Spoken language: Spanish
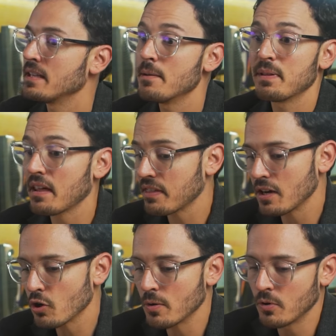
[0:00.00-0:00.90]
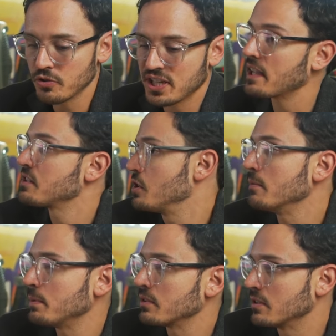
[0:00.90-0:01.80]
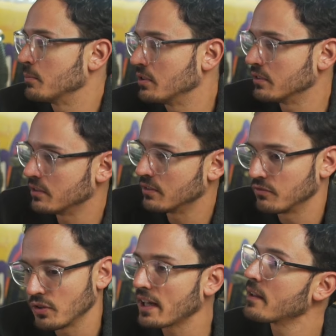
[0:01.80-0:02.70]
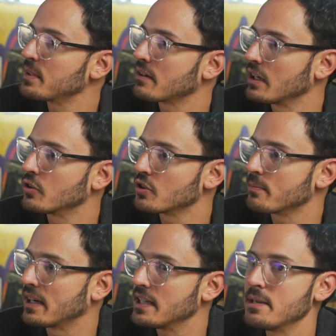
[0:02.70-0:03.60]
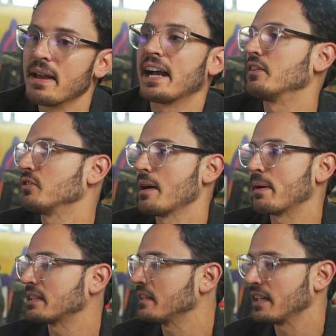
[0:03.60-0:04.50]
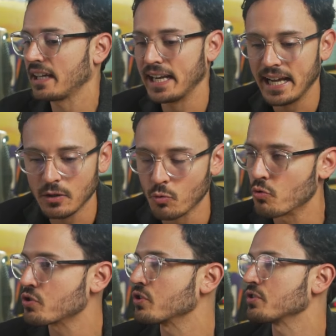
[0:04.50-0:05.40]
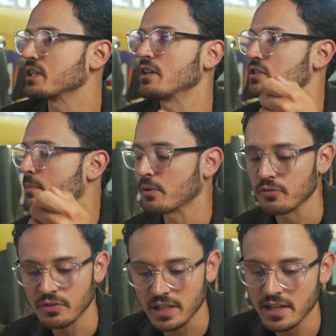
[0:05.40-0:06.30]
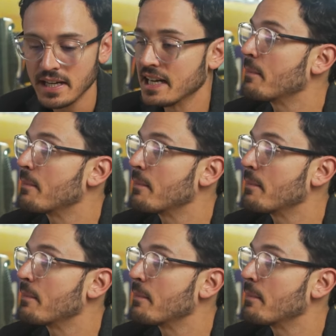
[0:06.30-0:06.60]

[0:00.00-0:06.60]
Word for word: Y empecé a hacerlo como side job, como fuera de mi trabajo normal, y me encantó la parte de crear cursos, de irlos a producir.